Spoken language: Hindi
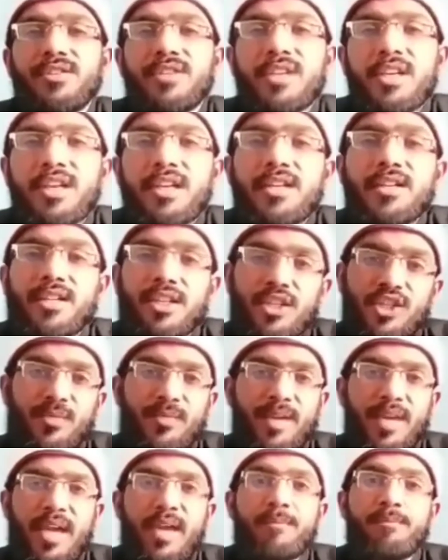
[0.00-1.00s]
तीन
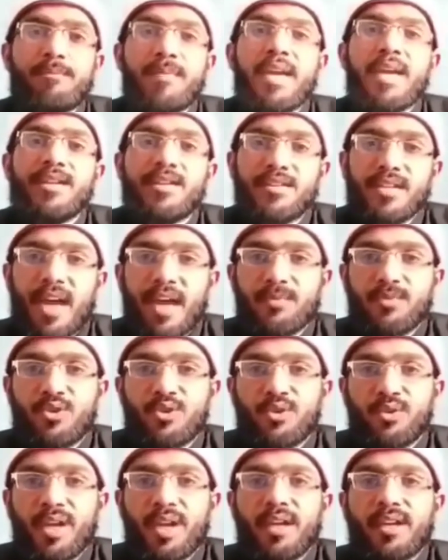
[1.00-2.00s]
किस्में हैं मेन टाइप्स
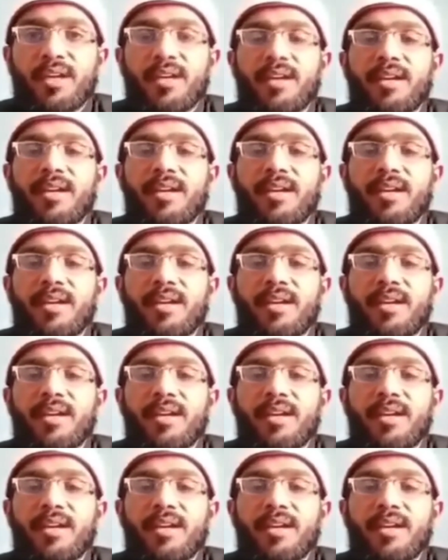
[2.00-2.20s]
जो हैं